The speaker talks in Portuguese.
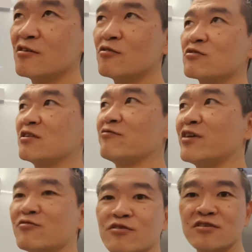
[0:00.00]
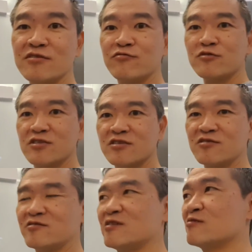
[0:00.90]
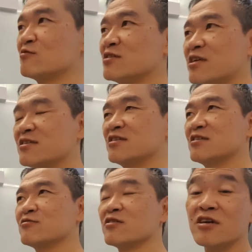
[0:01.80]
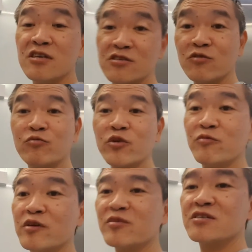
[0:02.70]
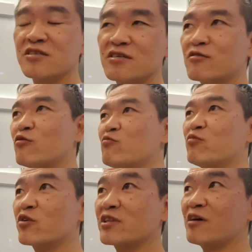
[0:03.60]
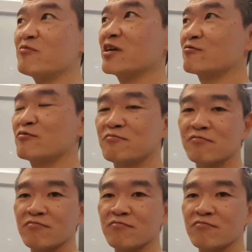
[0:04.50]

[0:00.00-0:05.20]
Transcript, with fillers: Os elevadores estão funcionando direitinho. Isso é um problema de comportamento,